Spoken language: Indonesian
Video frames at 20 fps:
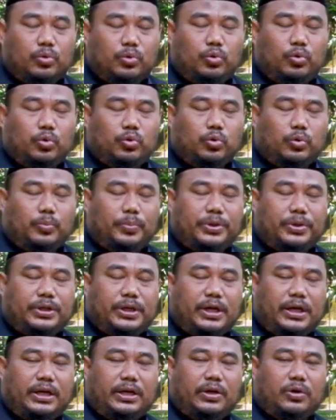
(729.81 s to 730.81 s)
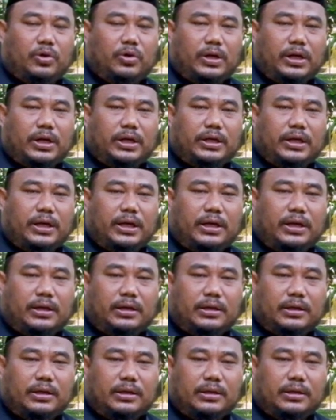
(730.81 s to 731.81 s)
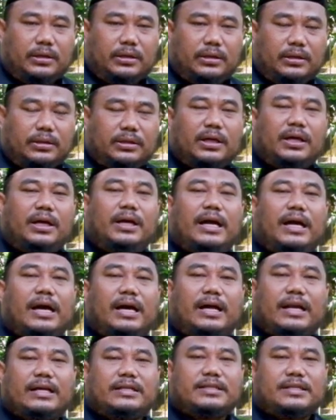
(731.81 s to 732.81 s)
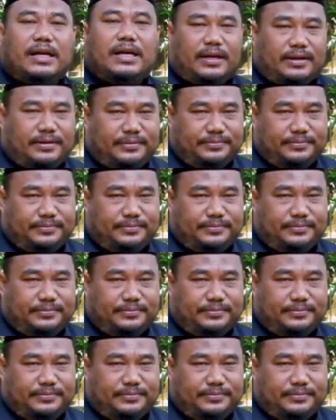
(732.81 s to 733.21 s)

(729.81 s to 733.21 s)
untuk menjadi orang yang tenggang rasa.